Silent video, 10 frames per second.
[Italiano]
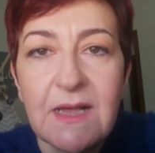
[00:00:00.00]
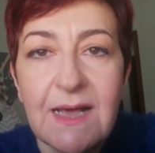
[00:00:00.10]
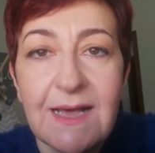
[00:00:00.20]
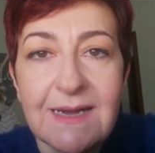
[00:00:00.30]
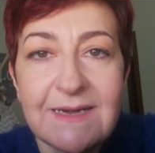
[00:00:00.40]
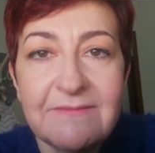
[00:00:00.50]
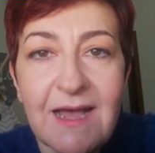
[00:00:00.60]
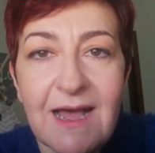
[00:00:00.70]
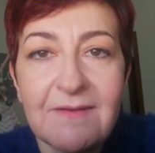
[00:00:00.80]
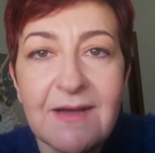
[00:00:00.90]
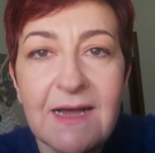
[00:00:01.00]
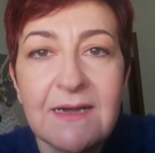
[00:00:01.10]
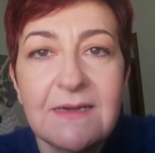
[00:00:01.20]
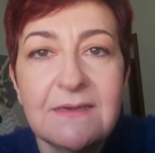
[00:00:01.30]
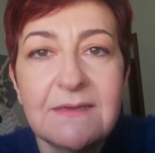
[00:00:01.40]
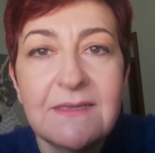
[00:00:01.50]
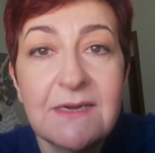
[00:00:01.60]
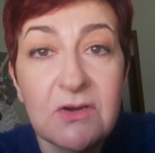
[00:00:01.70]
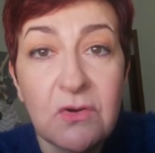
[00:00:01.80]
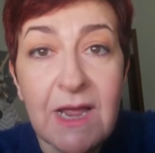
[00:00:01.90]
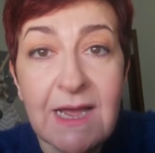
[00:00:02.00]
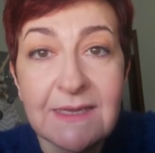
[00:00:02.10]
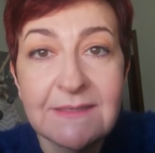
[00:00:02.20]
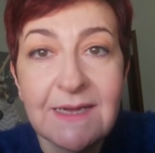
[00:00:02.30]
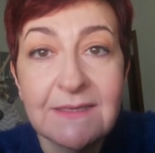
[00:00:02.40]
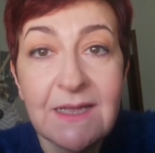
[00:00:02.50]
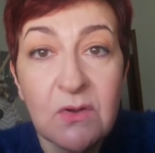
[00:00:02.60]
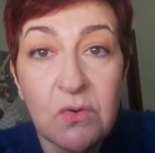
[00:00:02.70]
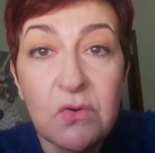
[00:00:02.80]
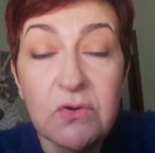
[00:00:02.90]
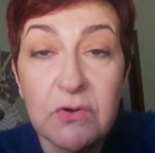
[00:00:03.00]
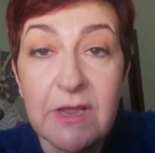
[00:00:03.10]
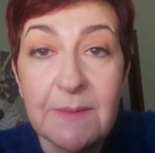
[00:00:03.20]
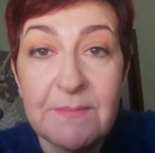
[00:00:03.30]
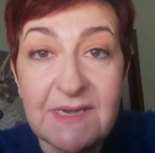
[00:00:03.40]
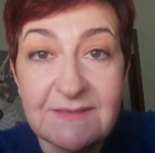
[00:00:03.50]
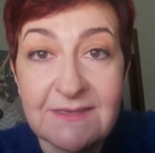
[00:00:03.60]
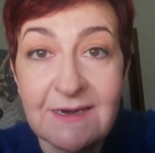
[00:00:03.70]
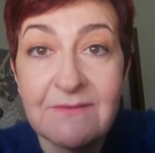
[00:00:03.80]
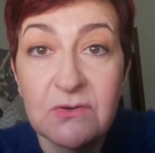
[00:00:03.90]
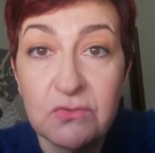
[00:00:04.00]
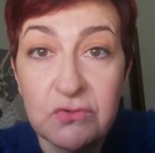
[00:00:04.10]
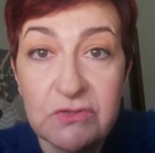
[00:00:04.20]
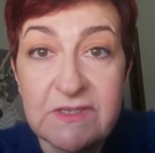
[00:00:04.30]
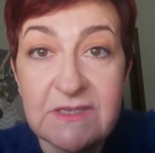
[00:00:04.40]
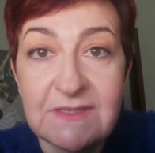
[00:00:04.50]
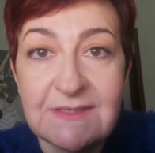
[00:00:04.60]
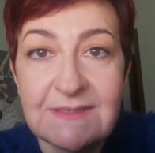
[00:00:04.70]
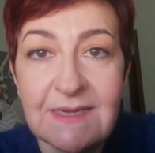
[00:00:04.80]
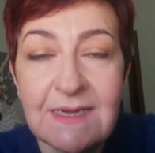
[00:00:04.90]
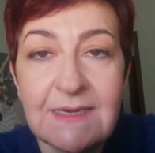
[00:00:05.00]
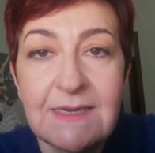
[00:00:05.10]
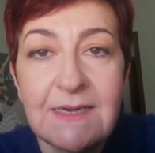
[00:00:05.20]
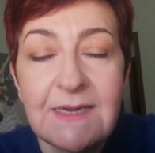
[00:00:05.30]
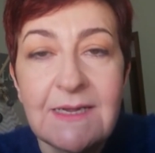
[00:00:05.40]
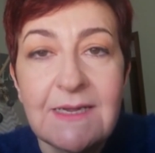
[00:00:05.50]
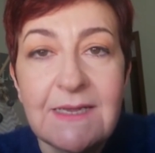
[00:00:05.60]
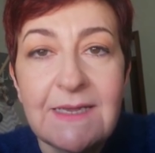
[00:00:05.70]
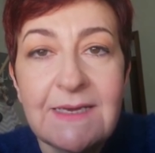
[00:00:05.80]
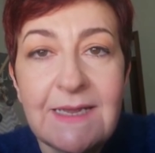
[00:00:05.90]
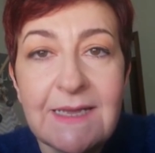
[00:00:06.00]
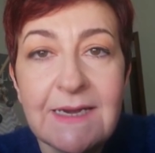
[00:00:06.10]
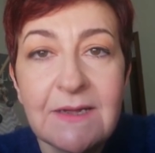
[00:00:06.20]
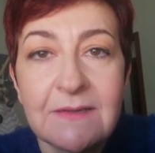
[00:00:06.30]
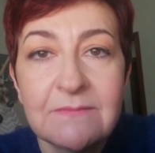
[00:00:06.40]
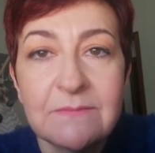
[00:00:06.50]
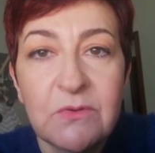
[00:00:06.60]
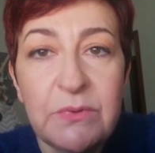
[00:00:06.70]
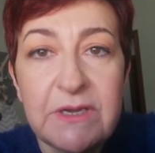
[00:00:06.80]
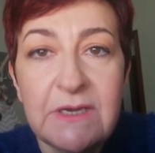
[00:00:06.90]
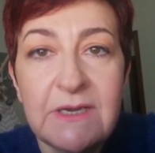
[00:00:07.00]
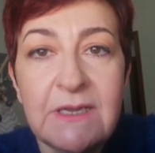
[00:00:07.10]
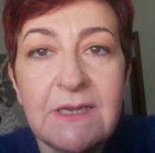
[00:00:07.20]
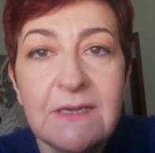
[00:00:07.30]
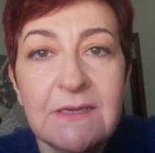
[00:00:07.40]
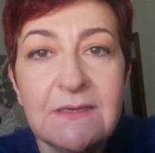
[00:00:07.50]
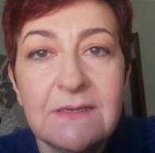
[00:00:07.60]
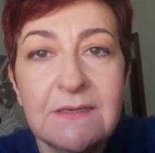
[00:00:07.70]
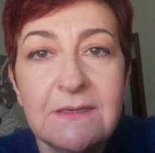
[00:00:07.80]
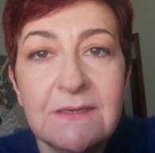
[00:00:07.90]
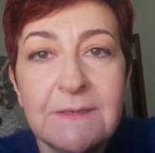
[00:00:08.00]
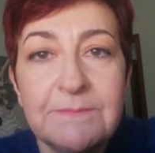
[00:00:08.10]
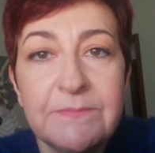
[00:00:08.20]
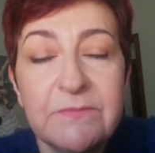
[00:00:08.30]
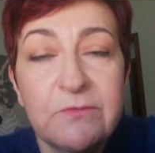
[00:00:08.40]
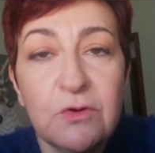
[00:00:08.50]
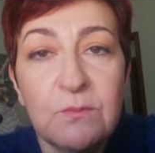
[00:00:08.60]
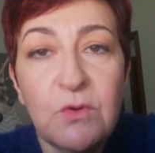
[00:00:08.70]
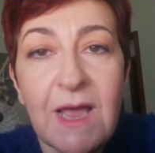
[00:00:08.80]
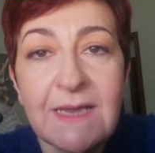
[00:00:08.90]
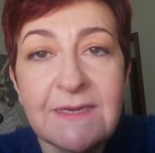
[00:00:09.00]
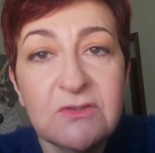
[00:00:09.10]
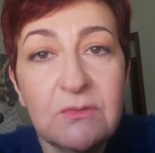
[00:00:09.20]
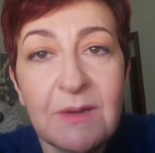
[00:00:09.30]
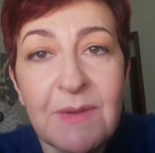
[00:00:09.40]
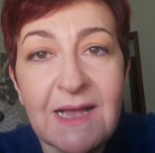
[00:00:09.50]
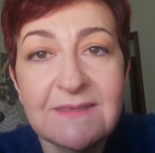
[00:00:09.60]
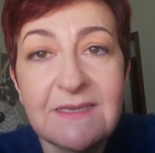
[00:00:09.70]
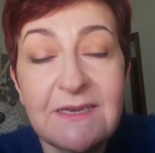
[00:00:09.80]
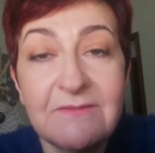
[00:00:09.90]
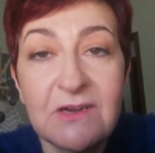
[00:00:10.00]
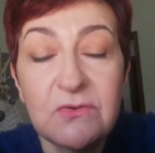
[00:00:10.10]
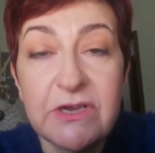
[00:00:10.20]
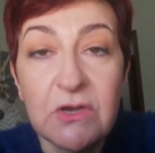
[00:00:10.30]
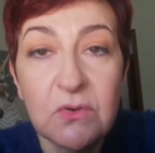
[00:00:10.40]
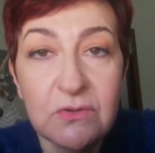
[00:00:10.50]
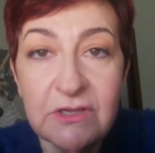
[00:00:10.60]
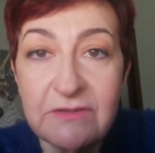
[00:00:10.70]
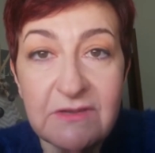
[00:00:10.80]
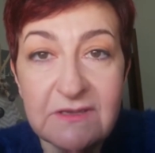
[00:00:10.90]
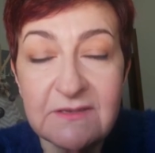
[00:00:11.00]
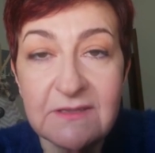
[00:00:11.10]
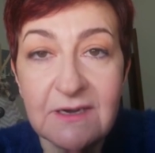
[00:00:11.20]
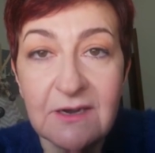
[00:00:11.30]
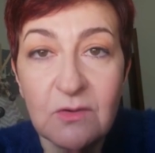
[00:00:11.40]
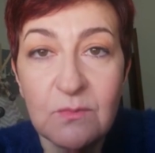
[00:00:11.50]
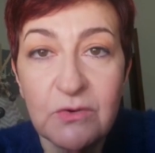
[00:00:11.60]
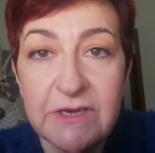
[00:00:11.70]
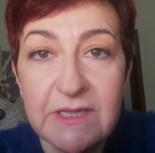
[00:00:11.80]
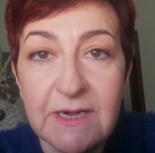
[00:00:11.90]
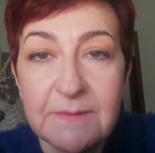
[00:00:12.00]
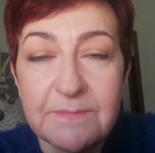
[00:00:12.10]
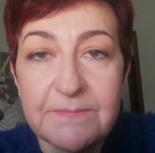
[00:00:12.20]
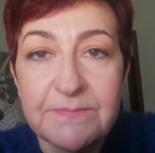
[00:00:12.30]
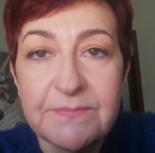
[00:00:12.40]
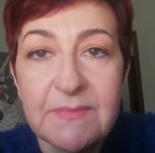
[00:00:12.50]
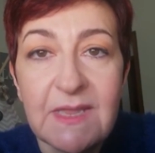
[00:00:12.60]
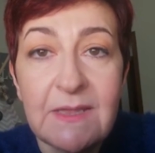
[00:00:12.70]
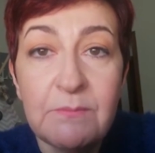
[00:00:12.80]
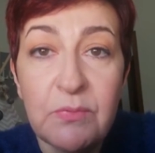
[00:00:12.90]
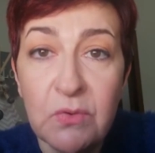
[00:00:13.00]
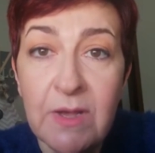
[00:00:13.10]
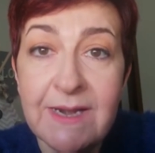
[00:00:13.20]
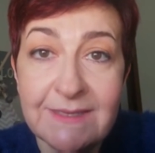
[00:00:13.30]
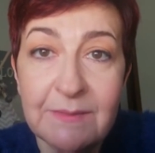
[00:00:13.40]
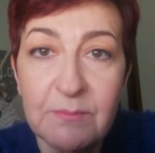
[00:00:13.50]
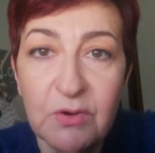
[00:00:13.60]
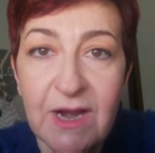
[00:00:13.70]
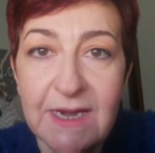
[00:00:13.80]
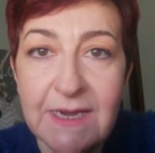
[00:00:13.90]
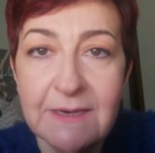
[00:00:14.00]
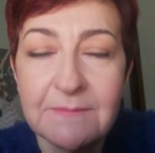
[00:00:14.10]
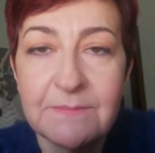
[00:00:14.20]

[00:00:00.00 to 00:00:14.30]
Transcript: Arrivava irrogata da coloro che amministravano giustizia ed era quindi eh, formulata sulla base di valori condivisi dalla comunità. In più era temporanea.